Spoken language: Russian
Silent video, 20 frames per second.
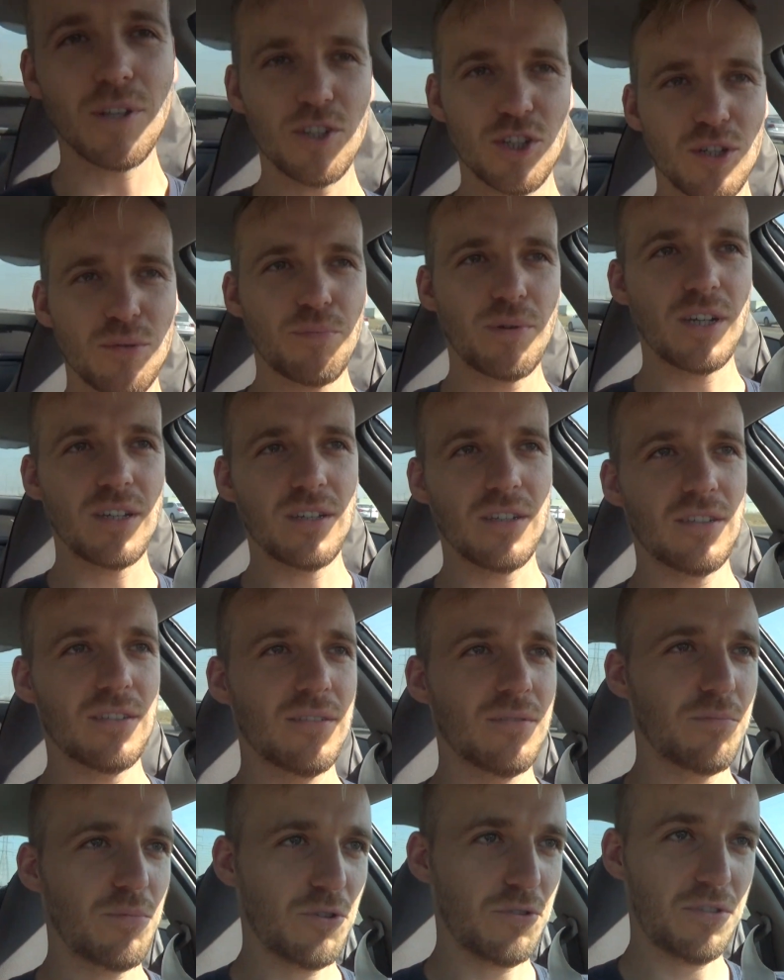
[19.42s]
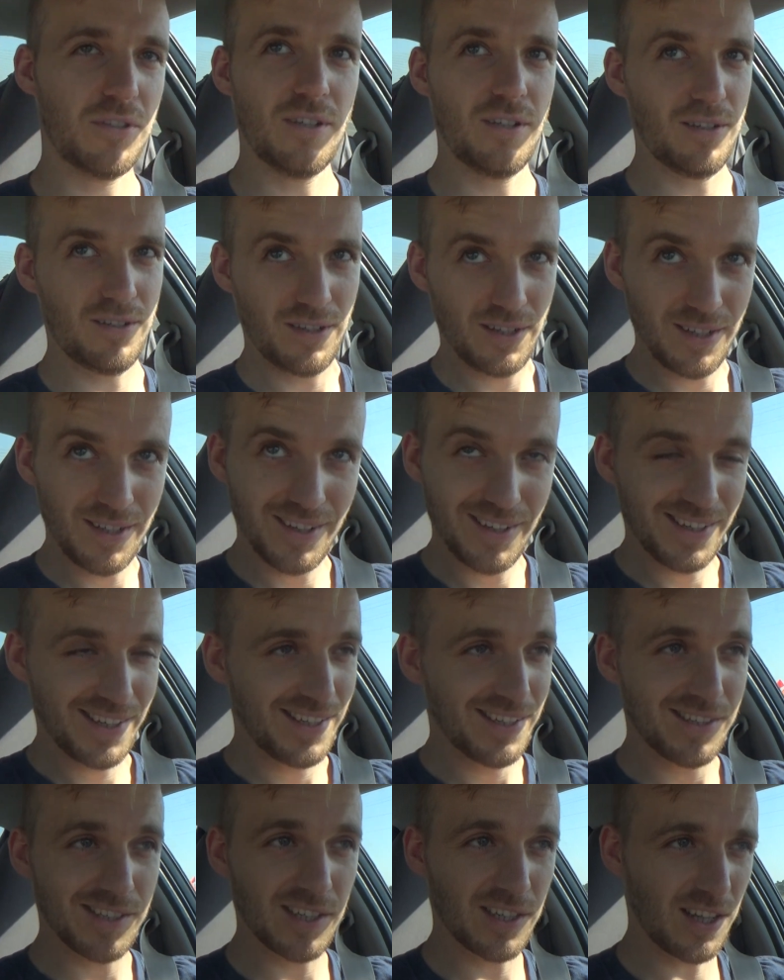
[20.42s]
должны принять. Просто
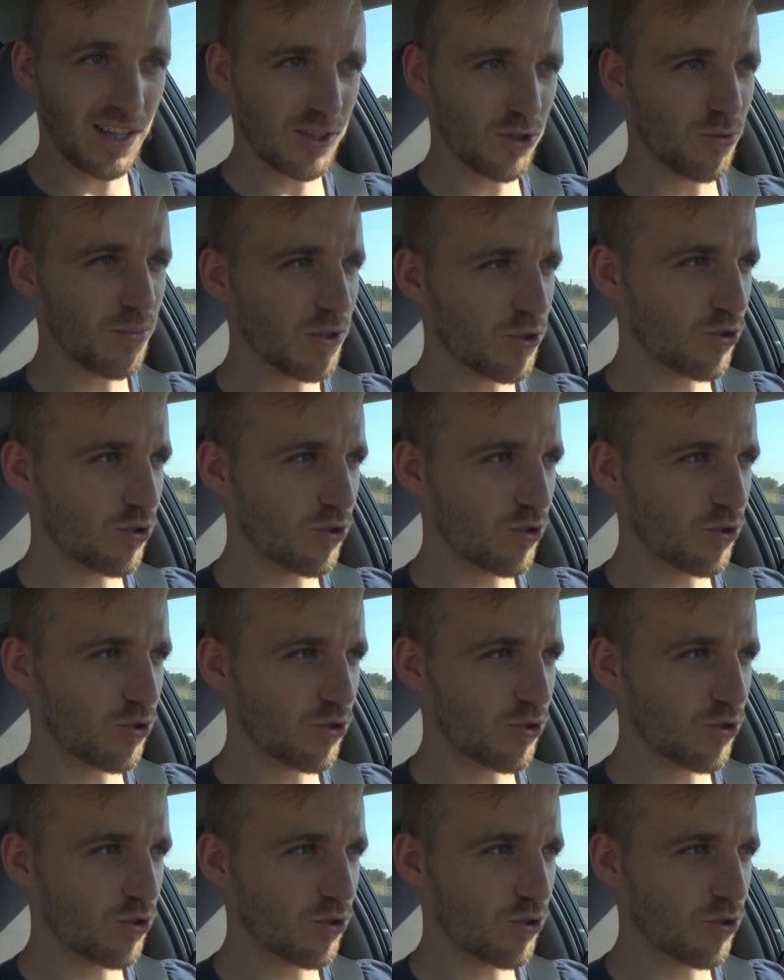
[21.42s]
никогда не думал,